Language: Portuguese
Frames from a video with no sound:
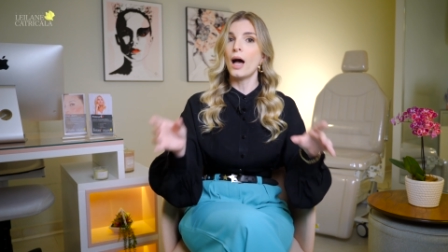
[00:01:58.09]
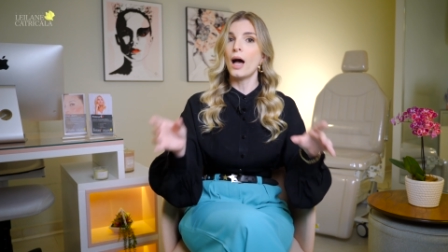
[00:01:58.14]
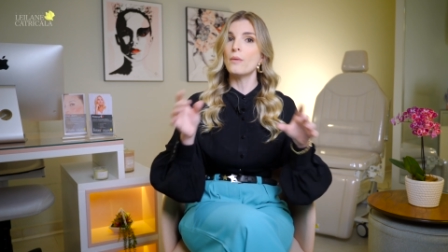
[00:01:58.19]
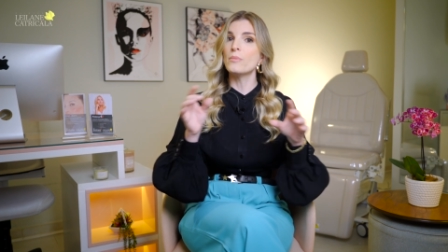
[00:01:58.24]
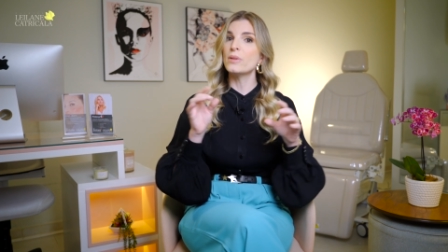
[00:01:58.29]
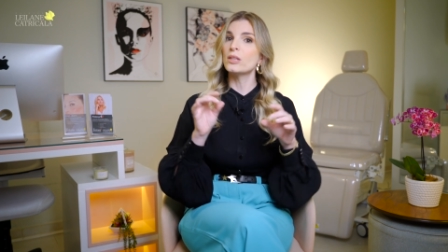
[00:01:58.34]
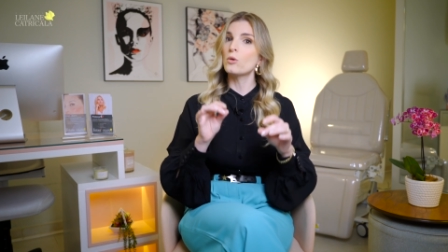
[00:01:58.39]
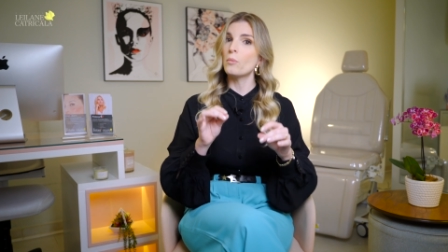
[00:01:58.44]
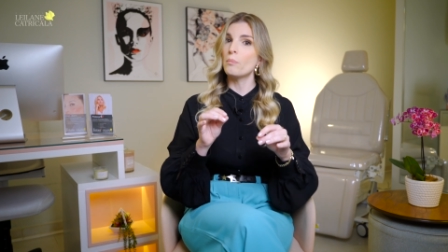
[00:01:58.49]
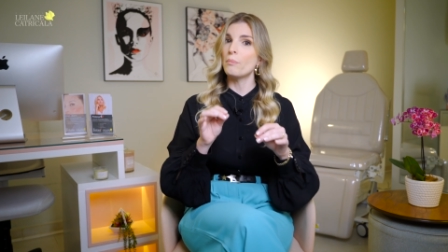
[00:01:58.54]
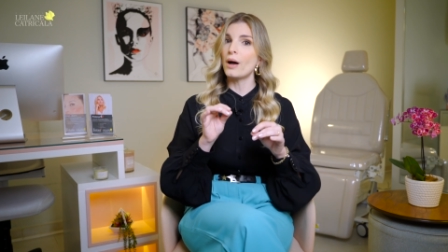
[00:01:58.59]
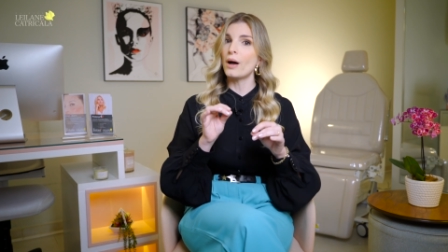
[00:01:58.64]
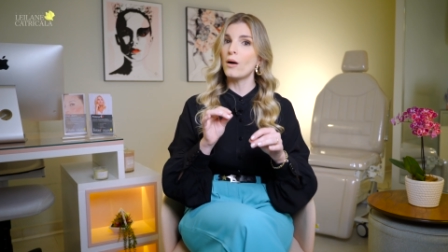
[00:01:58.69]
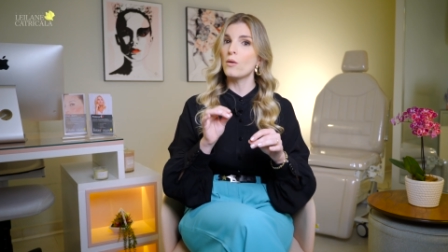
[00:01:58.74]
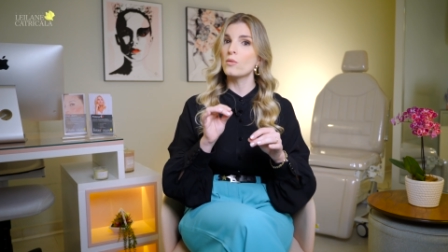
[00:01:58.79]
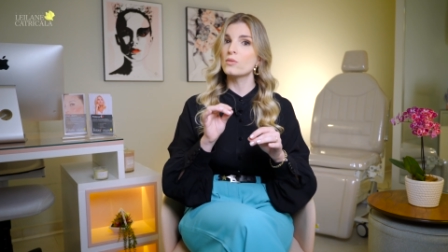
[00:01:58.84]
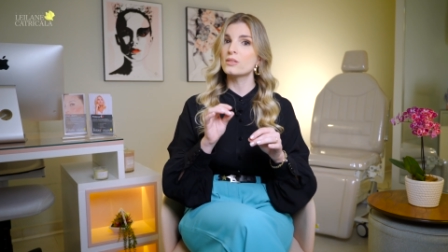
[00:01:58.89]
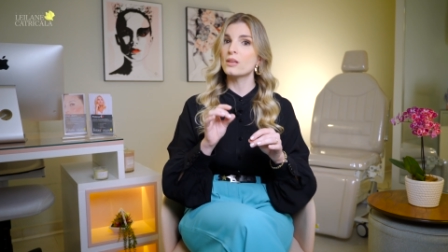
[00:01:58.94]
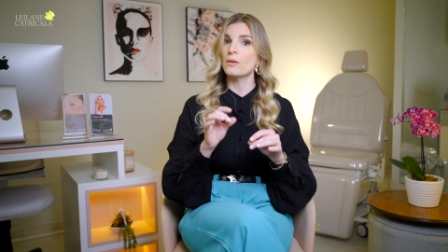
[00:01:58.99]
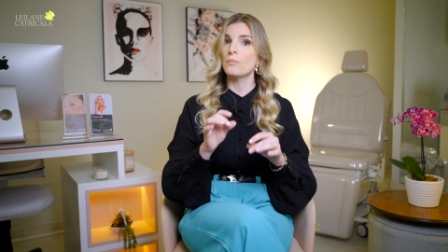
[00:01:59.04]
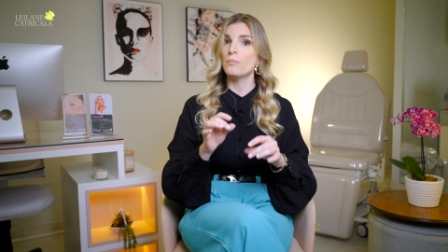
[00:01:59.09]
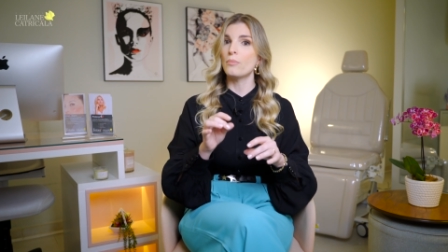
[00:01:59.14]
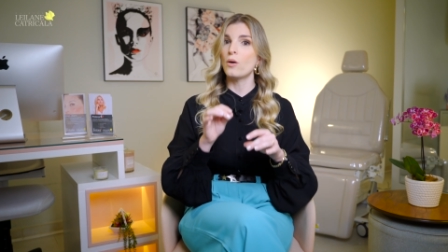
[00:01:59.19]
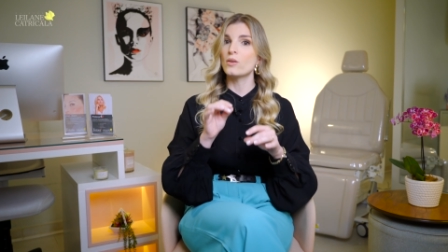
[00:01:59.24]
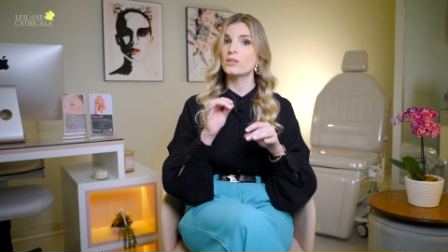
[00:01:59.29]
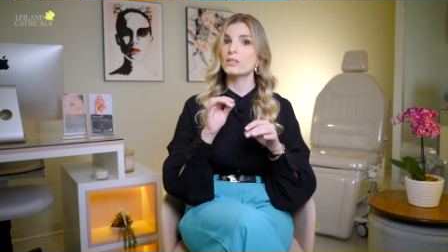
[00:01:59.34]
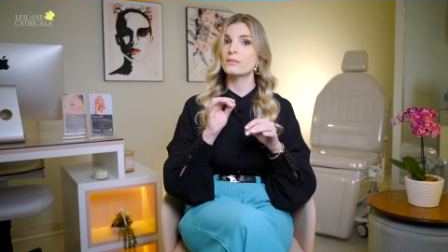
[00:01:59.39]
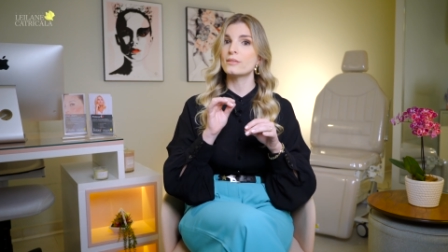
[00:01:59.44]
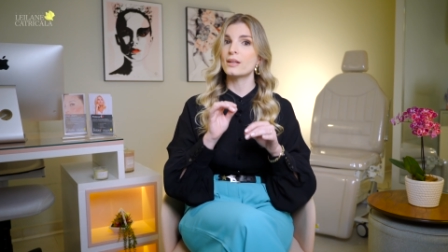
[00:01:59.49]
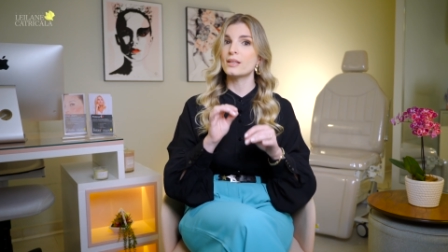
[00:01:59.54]
A menopausa
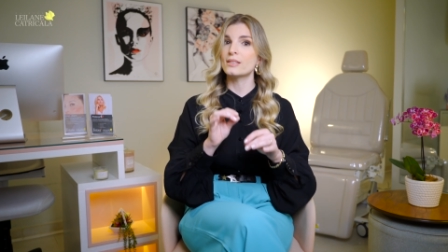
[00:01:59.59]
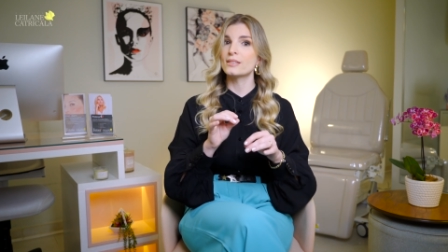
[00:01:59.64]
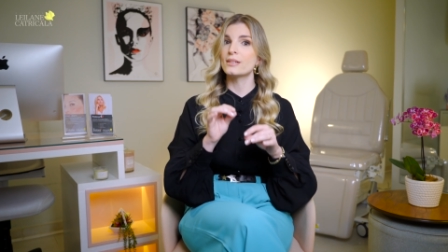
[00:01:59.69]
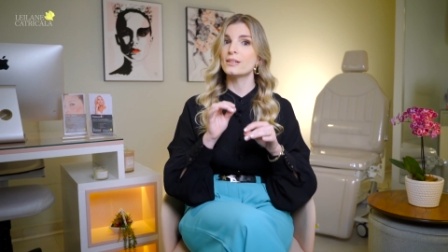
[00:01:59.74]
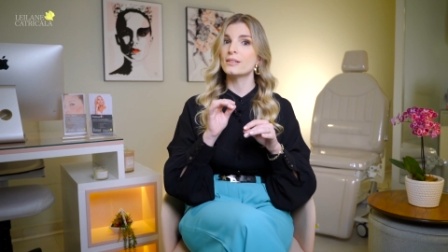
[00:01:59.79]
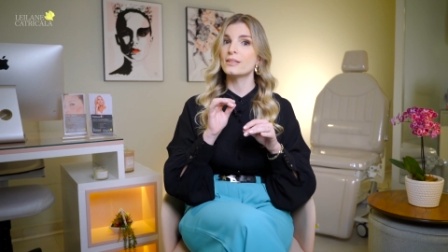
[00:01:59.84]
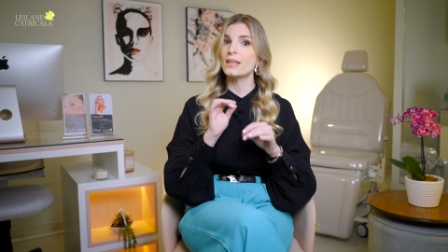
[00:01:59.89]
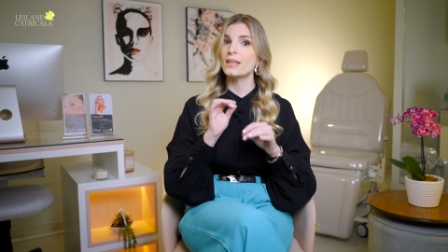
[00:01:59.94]
pode trazer